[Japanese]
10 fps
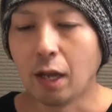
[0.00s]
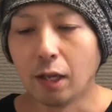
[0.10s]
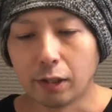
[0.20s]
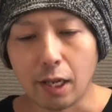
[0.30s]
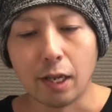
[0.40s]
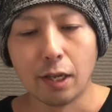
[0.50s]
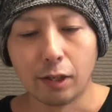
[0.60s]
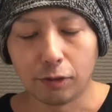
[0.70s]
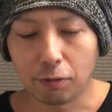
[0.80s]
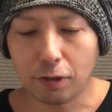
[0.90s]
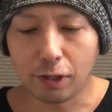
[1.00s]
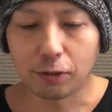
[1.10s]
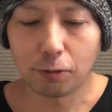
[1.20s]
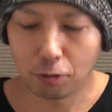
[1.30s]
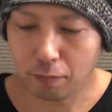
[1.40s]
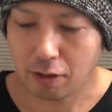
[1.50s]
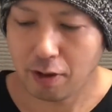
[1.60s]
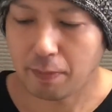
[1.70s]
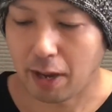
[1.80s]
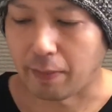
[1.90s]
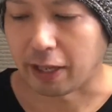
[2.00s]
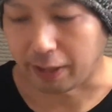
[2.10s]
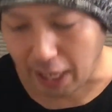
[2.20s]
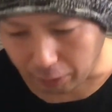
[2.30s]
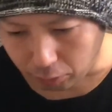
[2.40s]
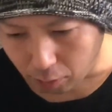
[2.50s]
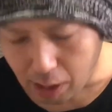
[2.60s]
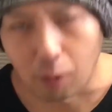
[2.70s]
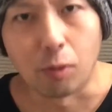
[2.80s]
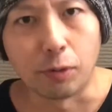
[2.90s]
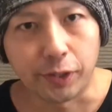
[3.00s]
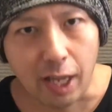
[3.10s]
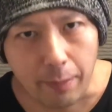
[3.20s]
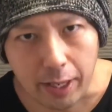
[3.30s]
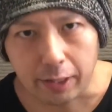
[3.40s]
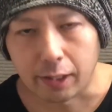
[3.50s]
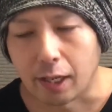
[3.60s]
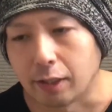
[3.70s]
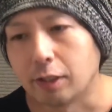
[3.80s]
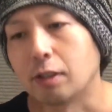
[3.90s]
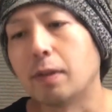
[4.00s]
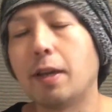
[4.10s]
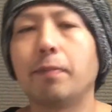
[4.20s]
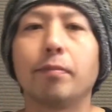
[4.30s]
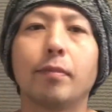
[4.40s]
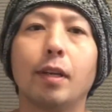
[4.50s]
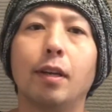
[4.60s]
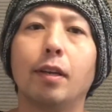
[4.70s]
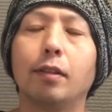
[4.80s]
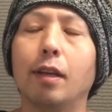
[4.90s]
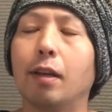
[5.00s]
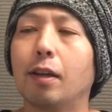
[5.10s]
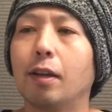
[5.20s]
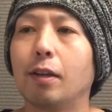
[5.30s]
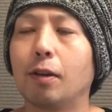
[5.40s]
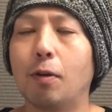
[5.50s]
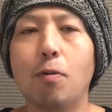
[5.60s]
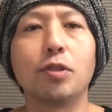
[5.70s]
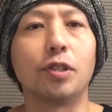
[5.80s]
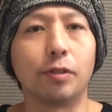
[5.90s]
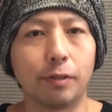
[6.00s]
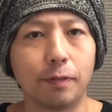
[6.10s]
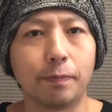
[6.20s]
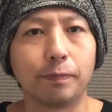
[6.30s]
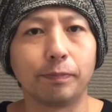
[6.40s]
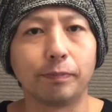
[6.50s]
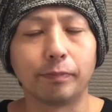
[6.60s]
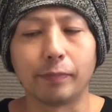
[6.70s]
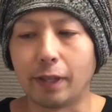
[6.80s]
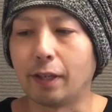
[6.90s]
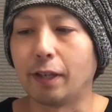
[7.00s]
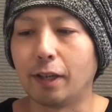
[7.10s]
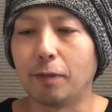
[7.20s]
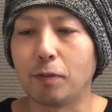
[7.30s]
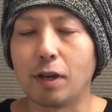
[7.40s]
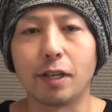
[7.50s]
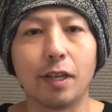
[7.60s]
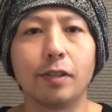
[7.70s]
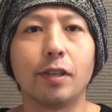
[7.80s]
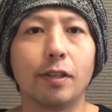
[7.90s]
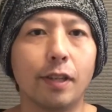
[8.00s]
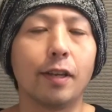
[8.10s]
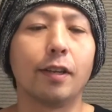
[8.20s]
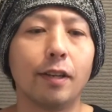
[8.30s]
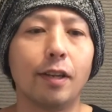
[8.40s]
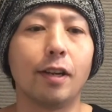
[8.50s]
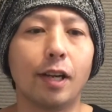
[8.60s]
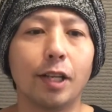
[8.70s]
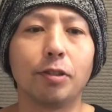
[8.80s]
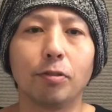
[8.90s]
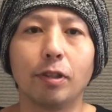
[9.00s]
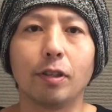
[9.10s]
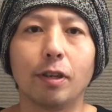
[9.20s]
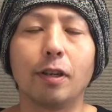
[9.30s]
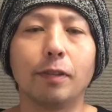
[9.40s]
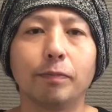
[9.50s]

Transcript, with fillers: でそれでその場はまあまあなんとか収まったんですよねで後日、えー、僕がゲーセンで遊んでたら